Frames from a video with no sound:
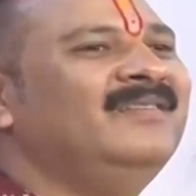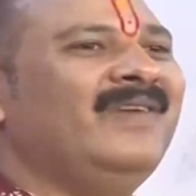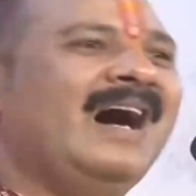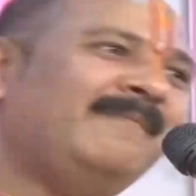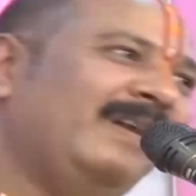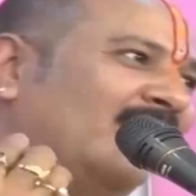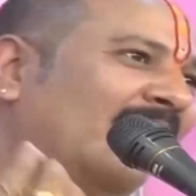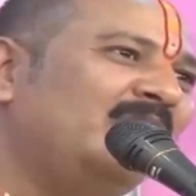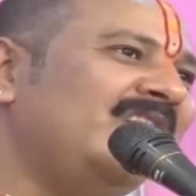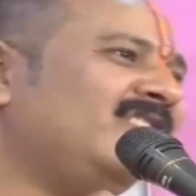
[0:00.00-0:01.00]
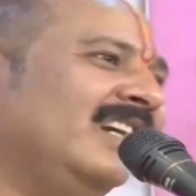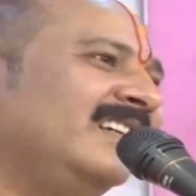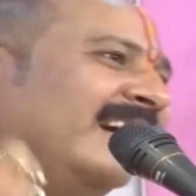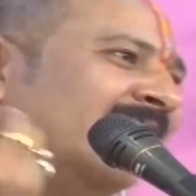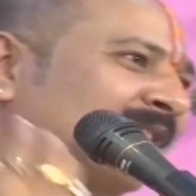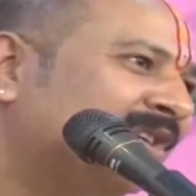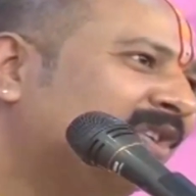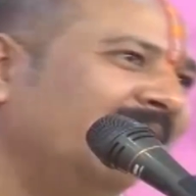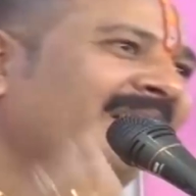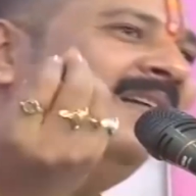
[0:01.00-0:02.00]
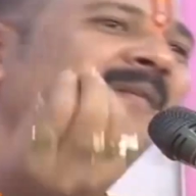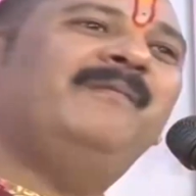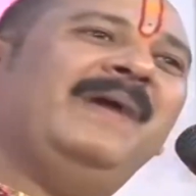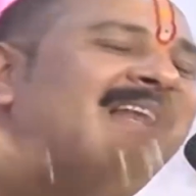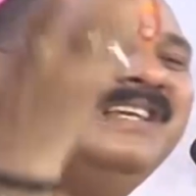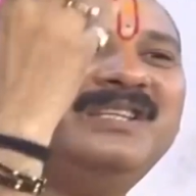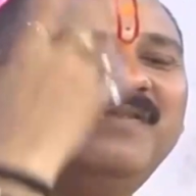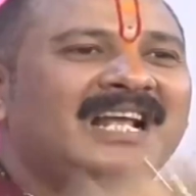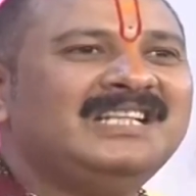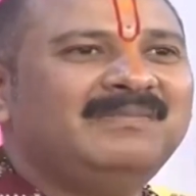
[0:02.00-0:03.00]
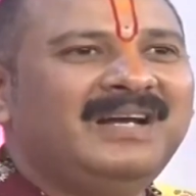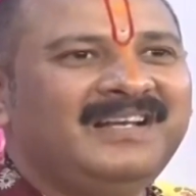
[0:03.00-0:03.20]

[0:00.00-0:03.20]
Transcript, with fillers: वहां पर गौरी शंकर शिव पहले से विराजमान